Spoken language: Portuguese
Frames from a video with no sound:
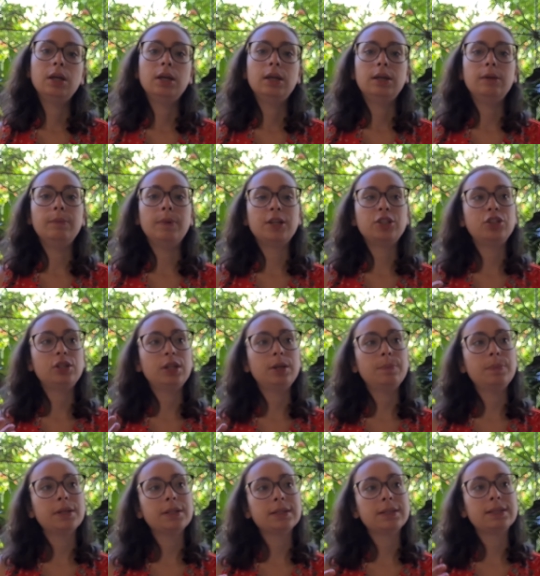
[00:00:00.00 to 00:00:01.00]
Imagina
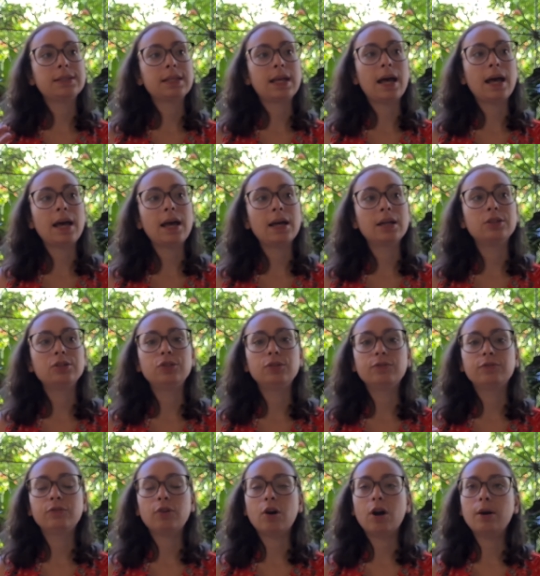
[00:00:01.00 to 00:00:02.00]
pensar de
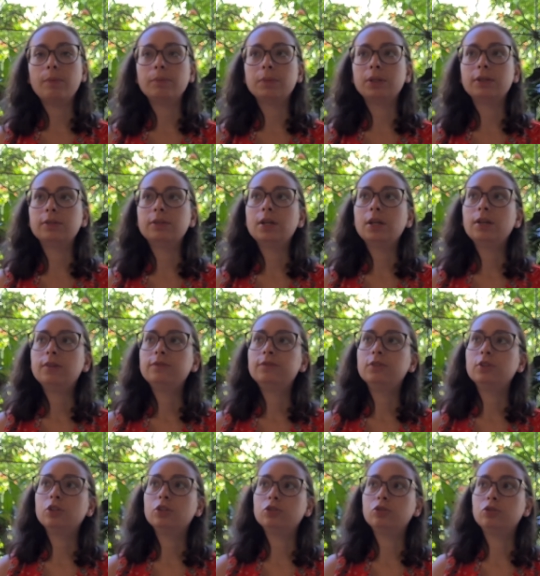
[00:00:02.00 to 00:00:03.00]
forma
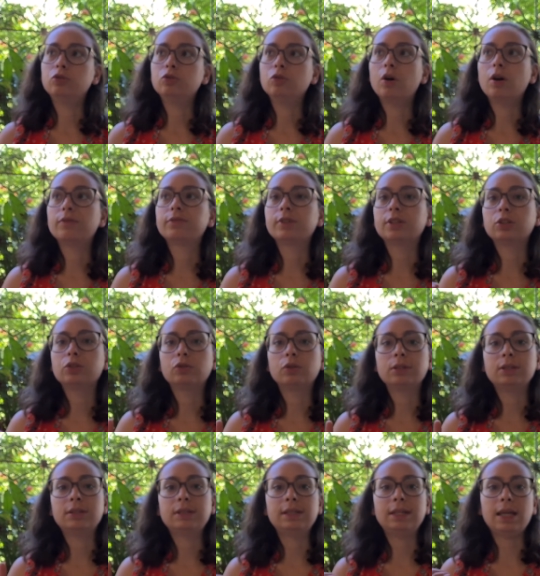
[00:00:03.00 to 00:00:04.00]
filosófica,
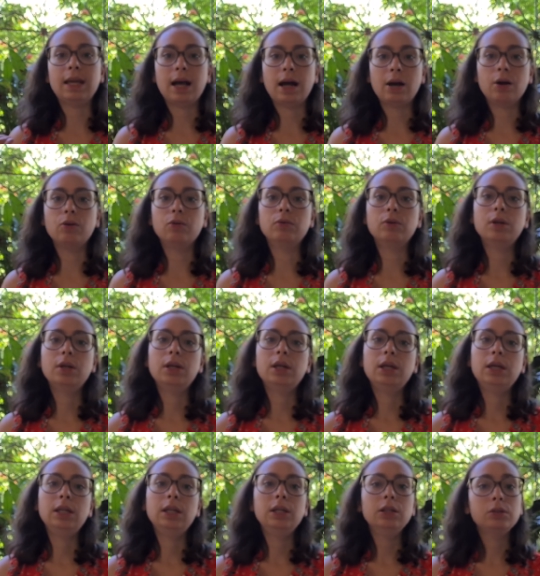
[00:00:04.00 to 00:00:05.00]
social,
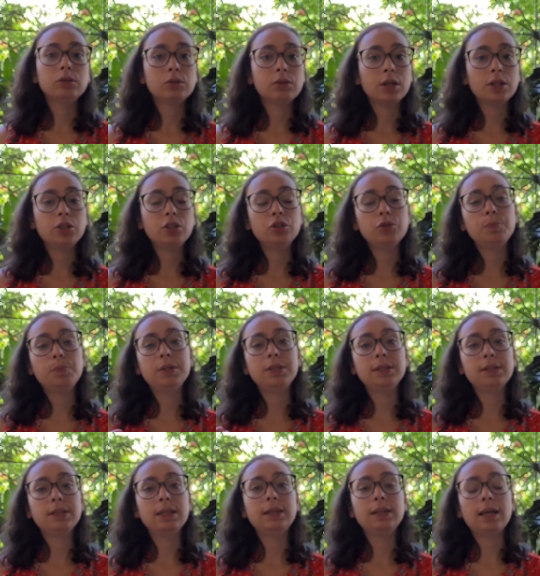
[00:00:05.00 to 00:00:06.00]
isso a gente
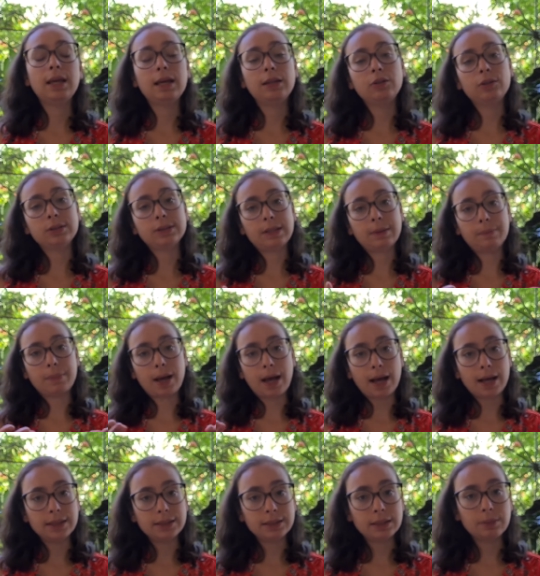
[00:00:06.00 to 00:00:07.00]
precisa ter a nossa
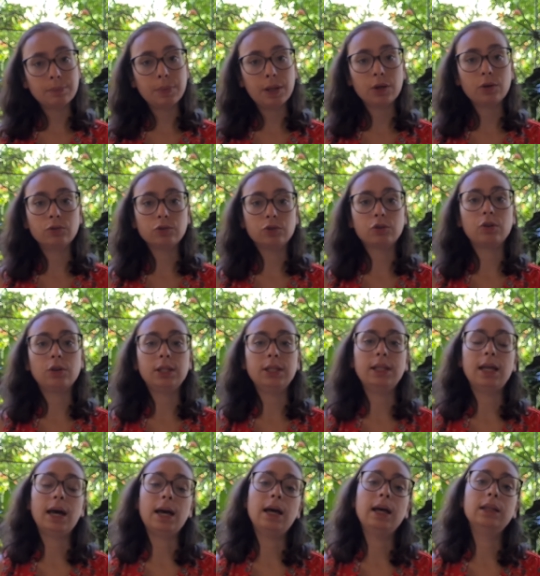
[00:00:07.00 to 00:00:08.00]
base bem
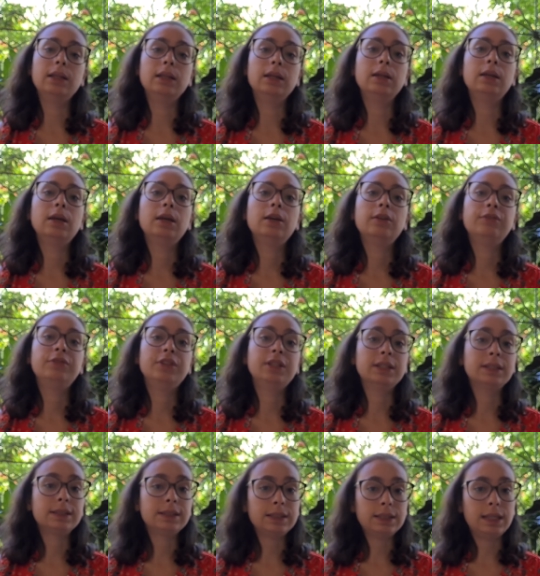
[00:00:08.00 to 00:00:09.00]
consolidada,
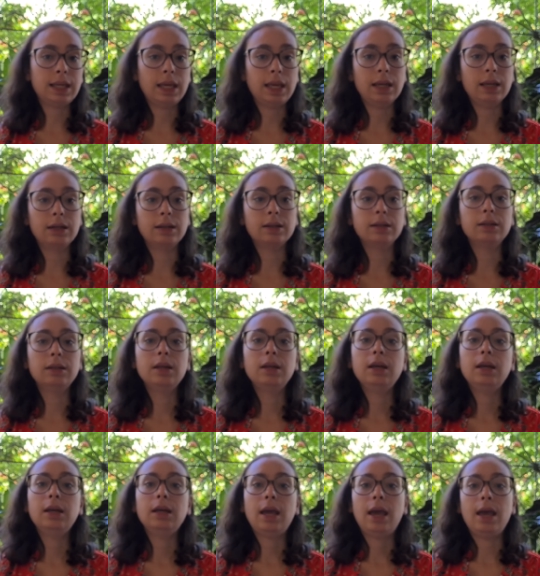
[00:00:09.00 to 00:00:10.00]
financeira,
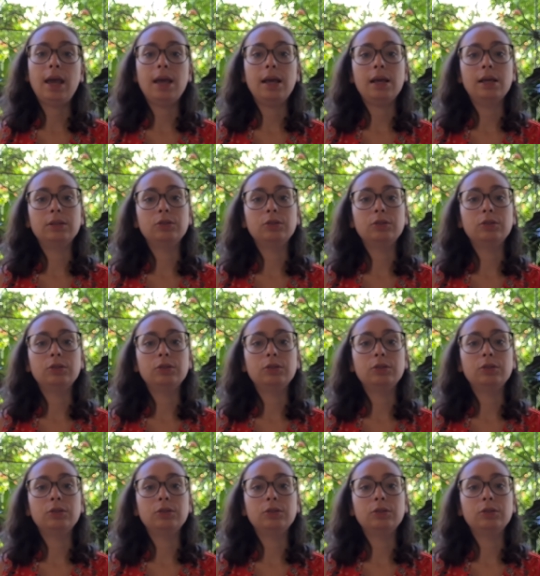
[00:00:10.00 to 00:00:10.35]
é,